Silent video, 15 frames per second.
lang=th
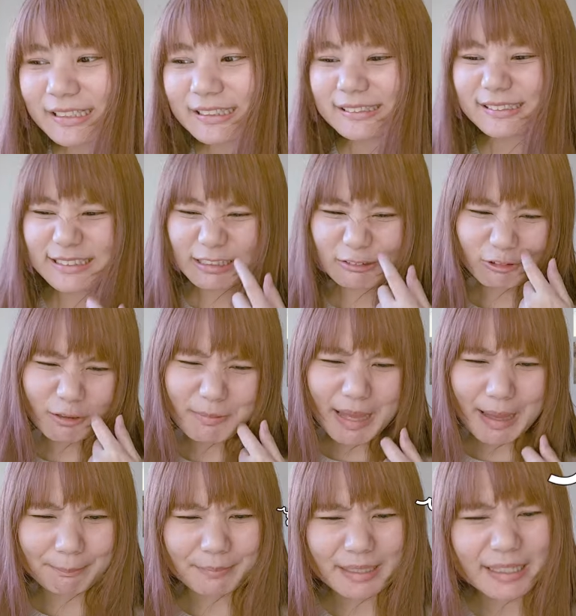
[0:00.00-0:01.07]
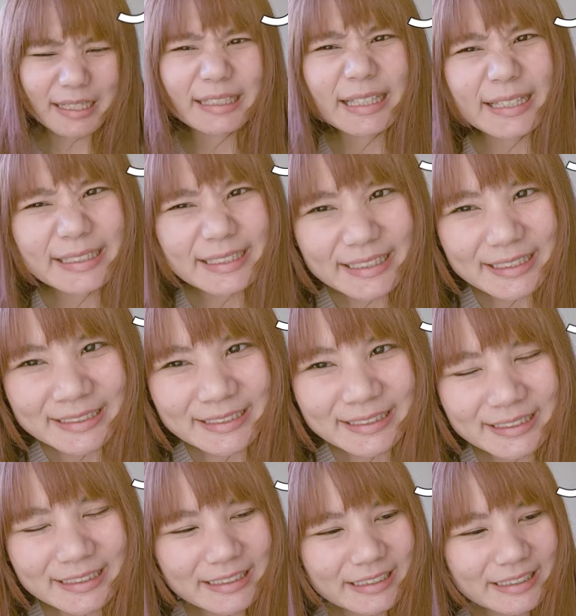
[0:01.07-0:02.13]
คือเราก็แบบอะไรนะ
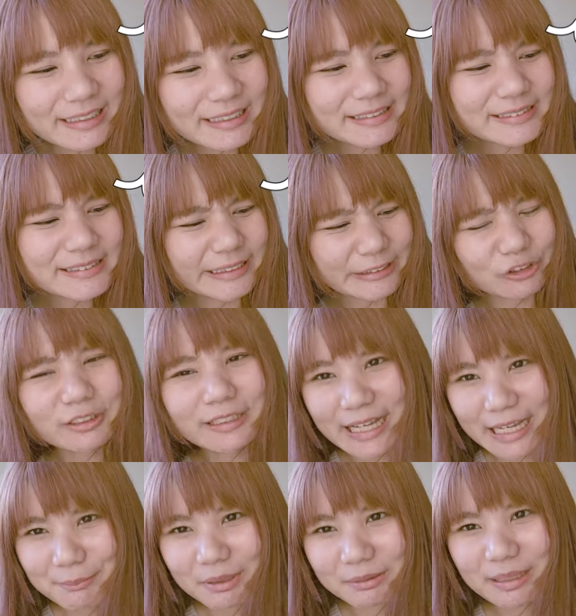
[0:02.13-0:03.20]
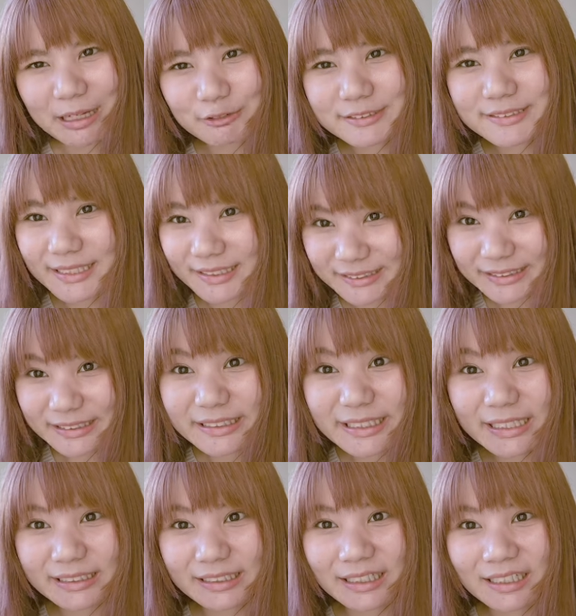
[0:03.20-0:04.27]
เสียงรถไถมันเผาเสียงนี้เนี่
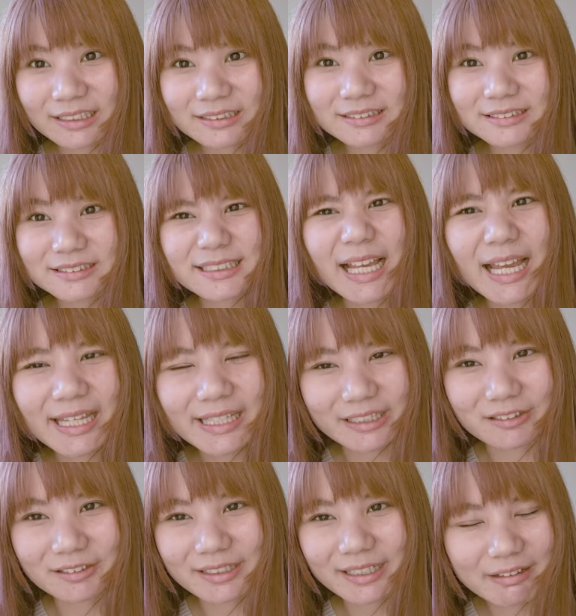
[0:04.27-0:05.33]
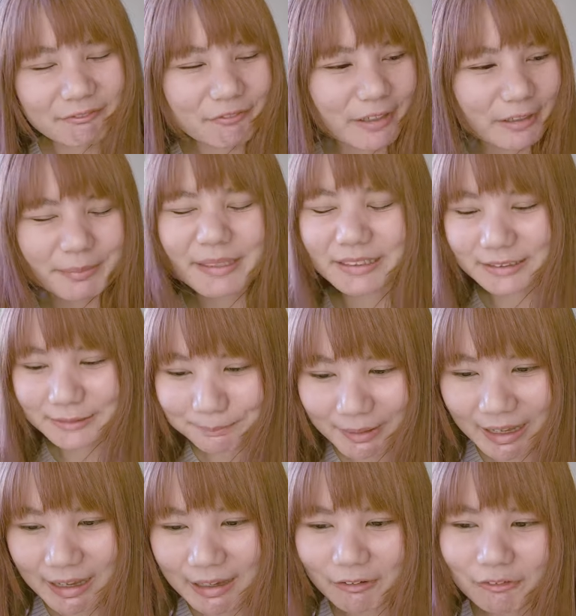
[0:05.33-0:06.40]
ยนะคือใช่เหรอแกฟังผิดหรือเป
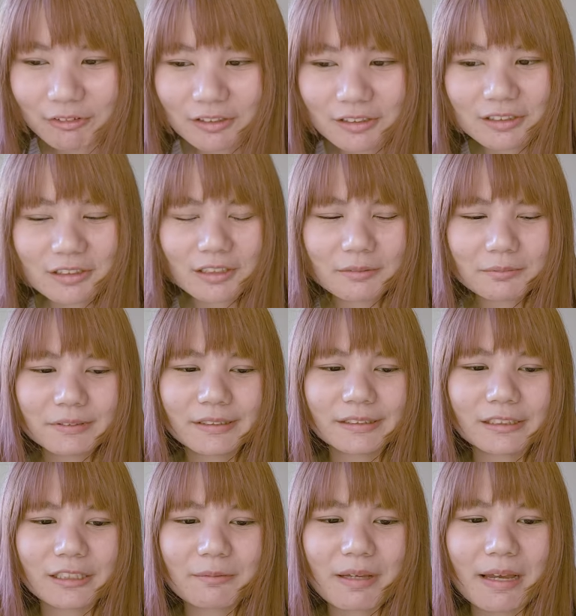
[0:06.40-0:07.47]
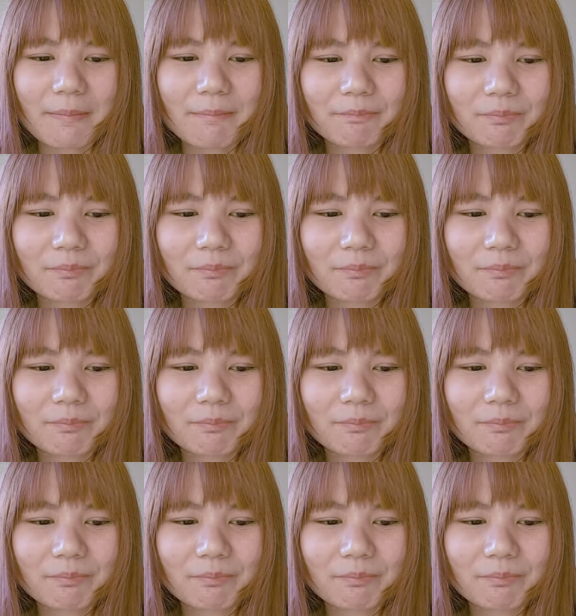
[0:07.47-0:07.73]
ล่าเพื่อนก็แบบ